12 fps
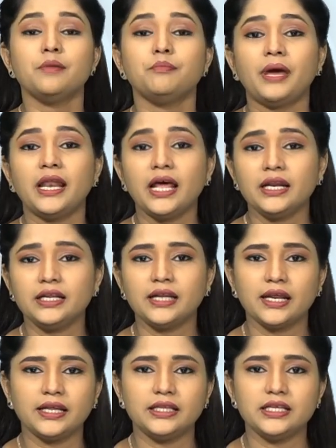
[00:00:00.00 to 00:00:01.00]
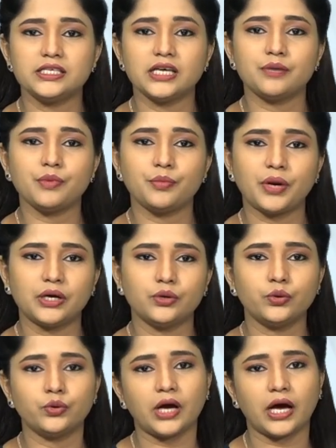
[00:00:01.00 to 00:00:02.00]
మెలానిన్ అనేది చర్మం రంగుకు
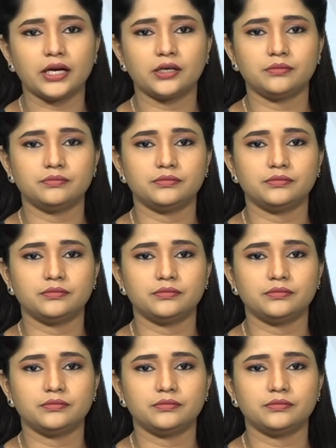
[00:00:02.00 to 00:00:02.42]
కారకం